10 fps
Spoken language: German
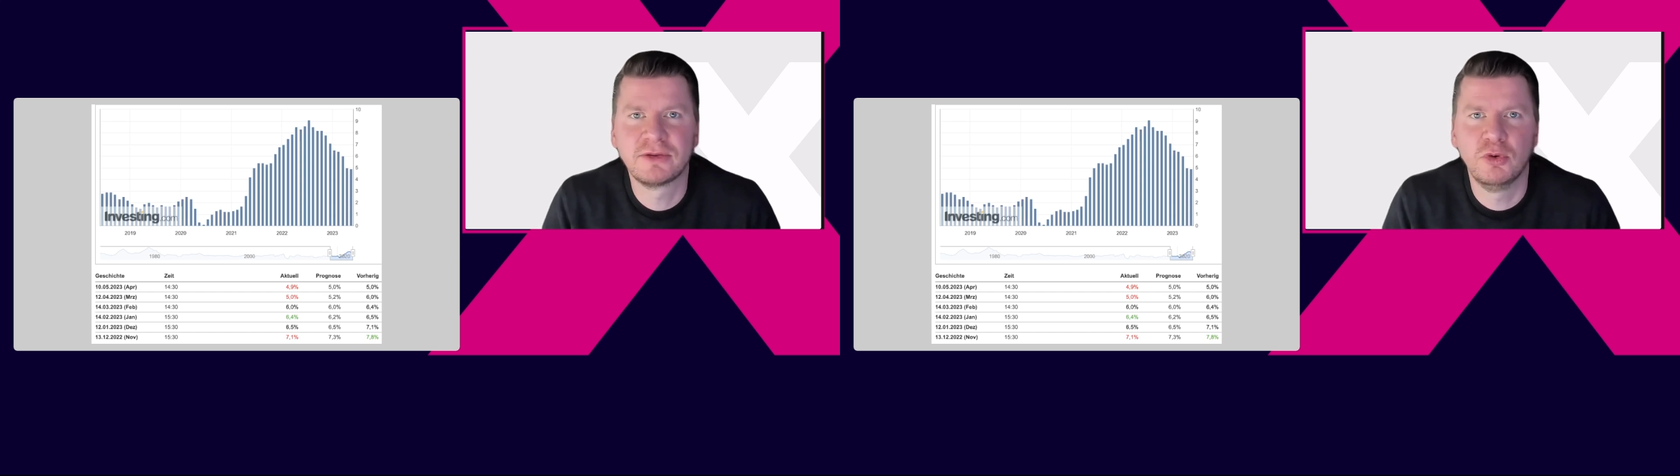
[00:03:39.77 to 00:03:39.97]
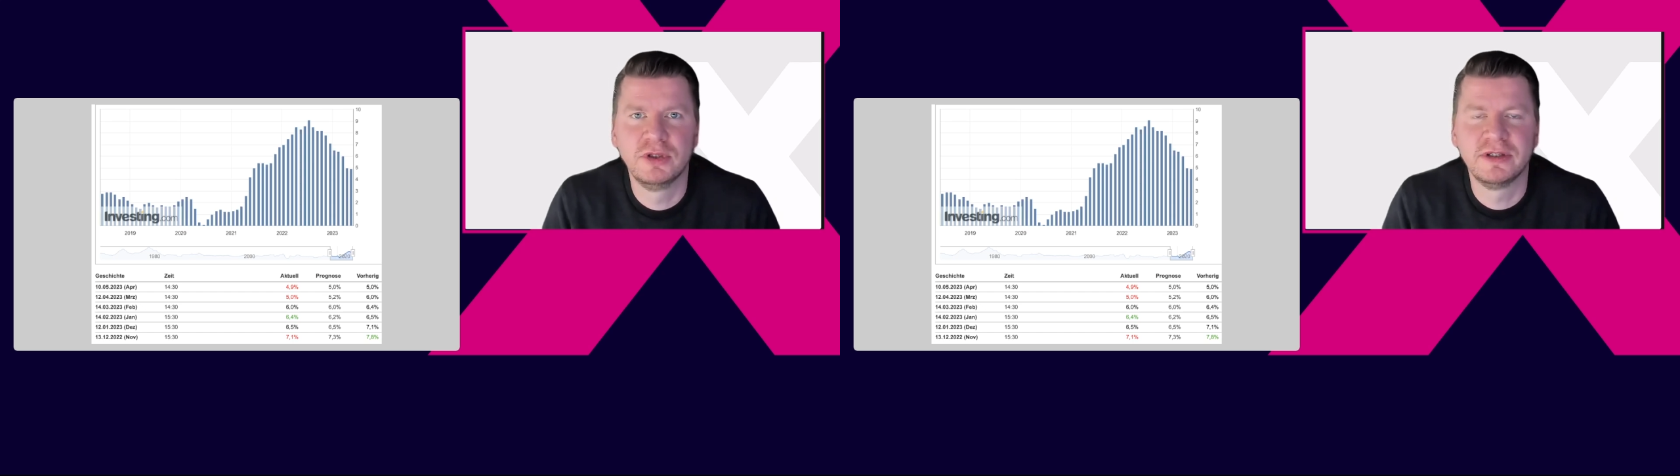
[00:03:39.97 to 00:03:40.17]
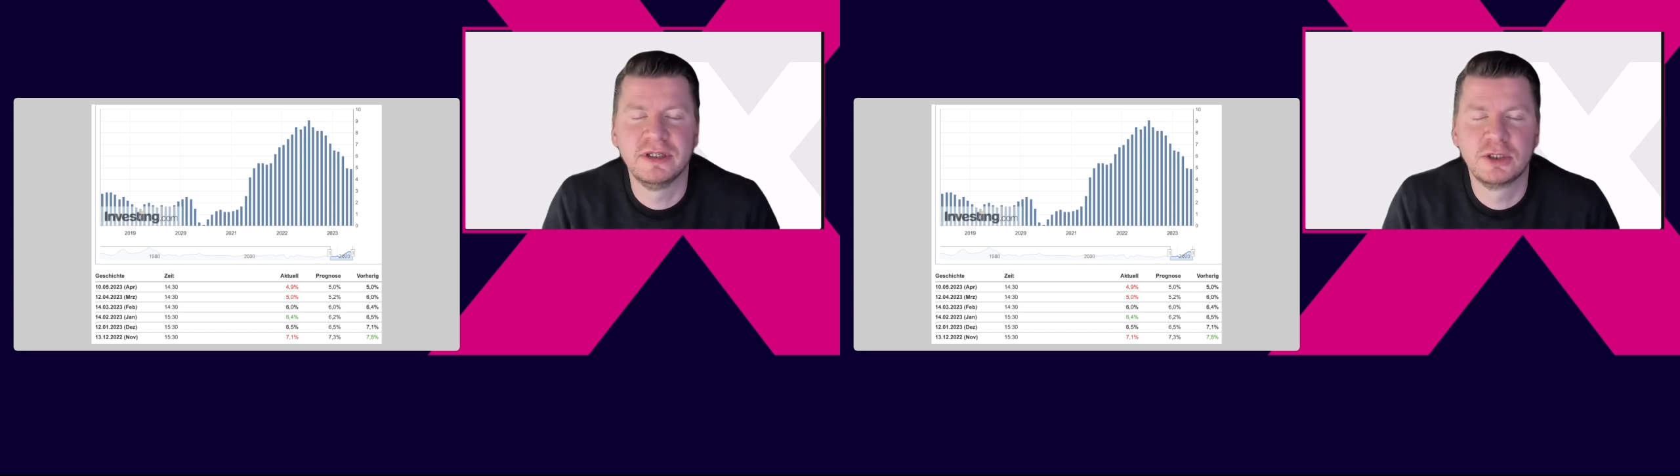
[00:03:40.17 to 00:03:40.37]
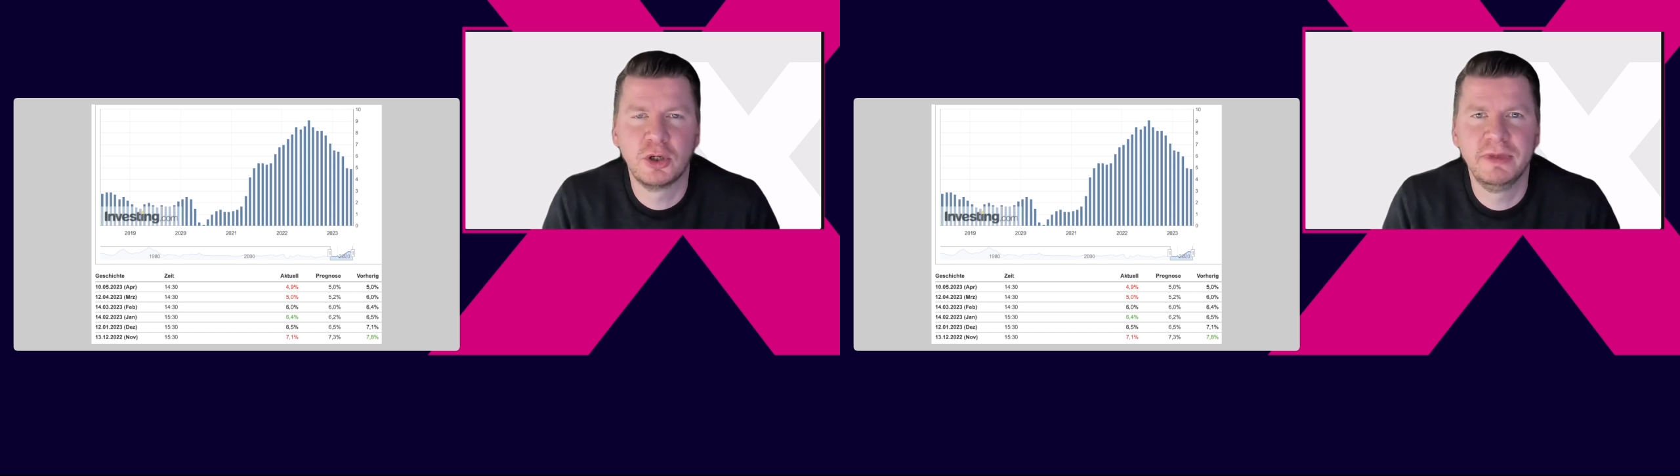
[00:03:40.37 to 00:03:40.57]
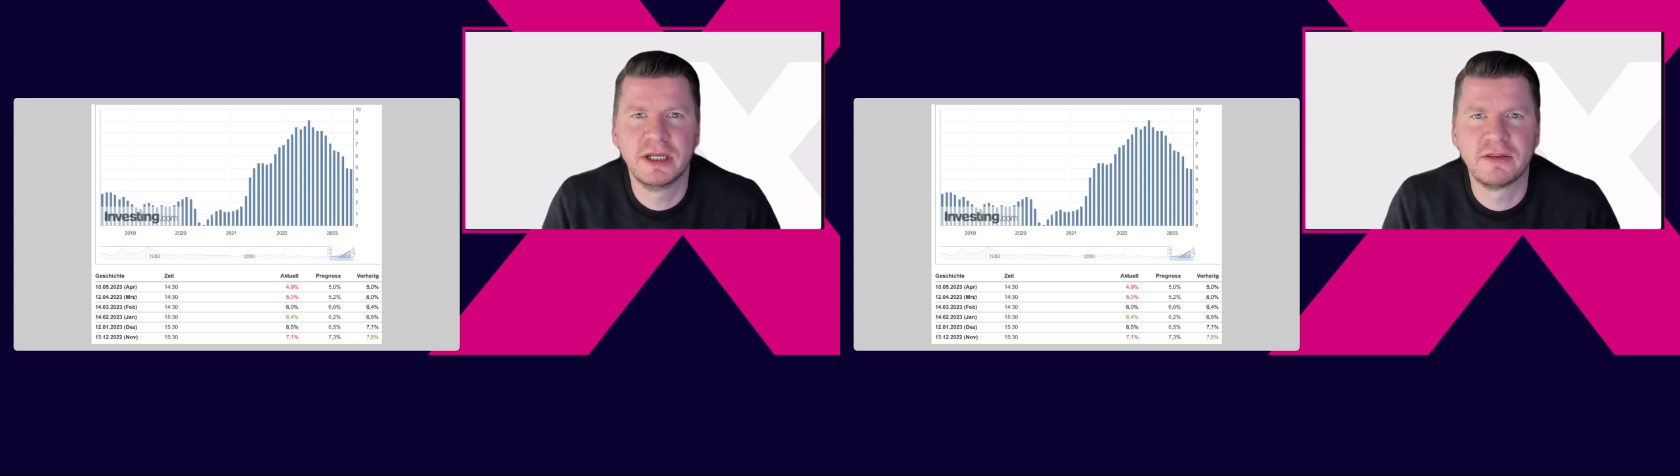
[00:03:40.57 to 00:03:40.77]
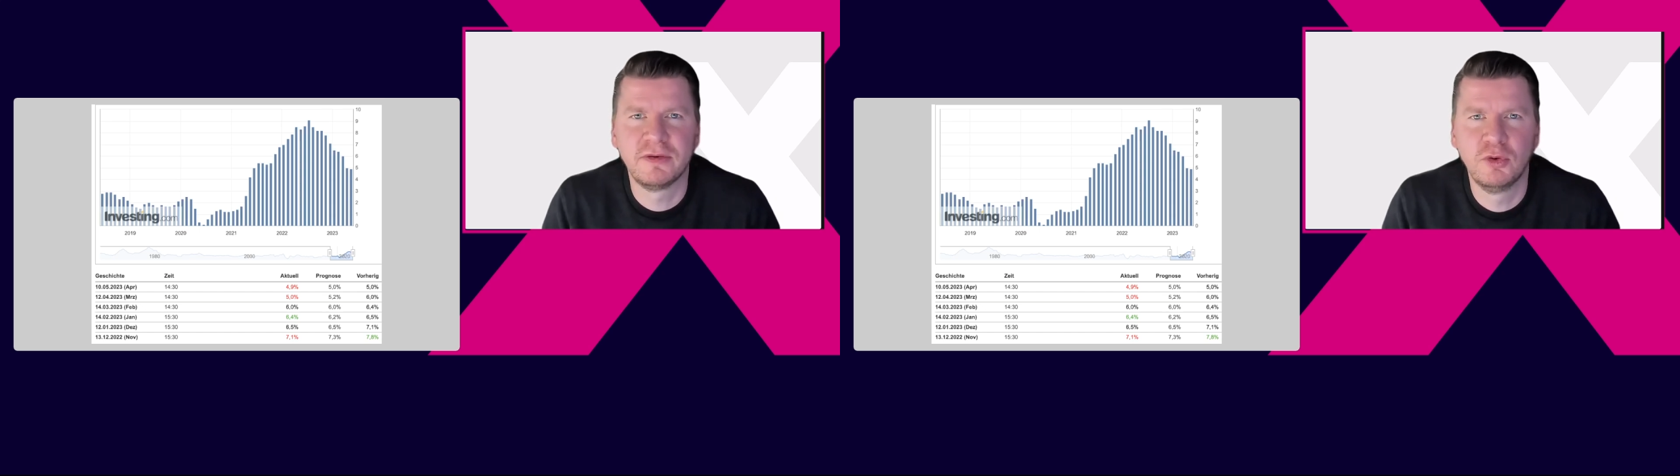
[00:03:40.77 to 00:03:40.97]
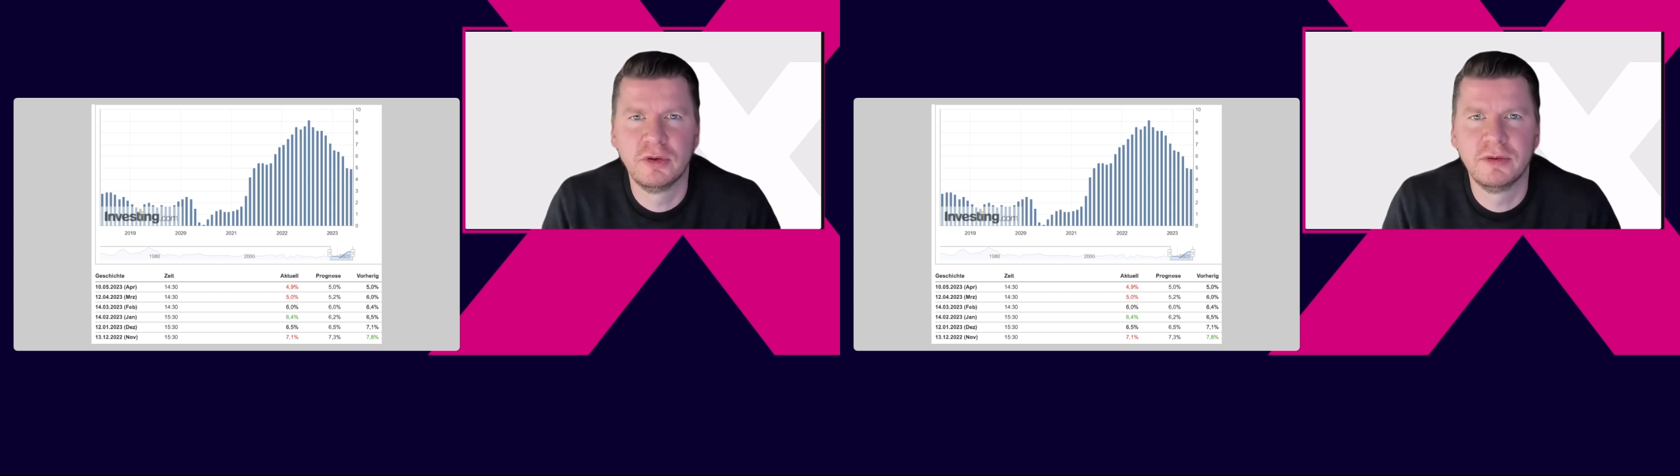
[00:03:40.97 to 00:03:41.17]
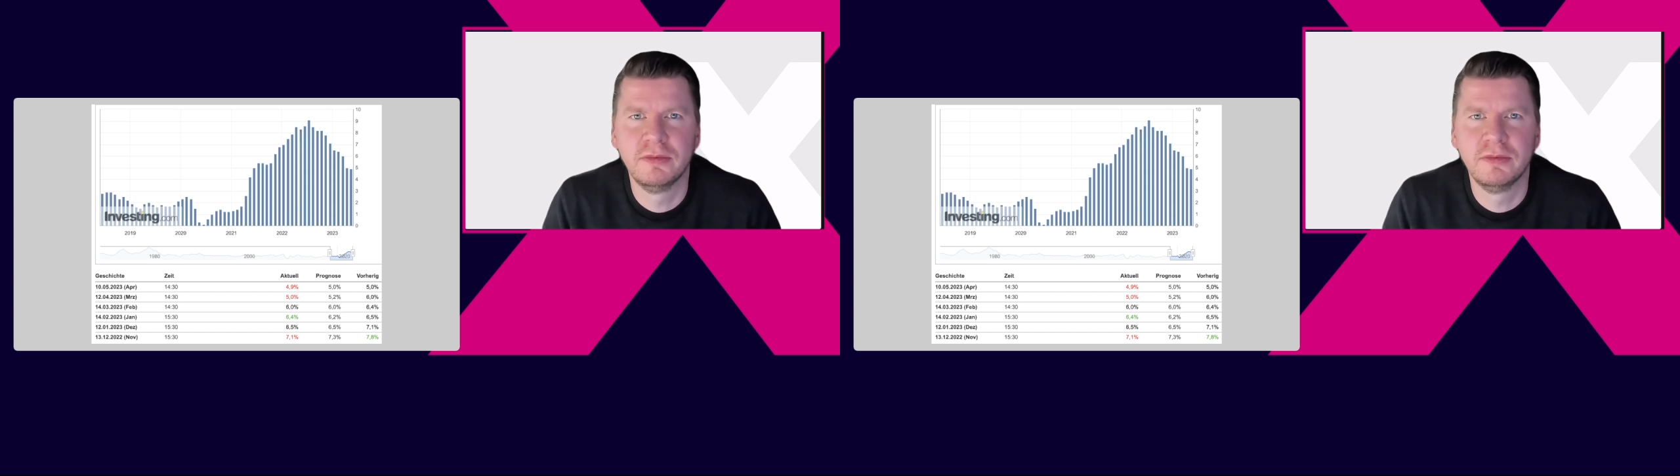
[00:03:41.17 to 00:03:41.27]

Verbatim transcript: Und in Kombination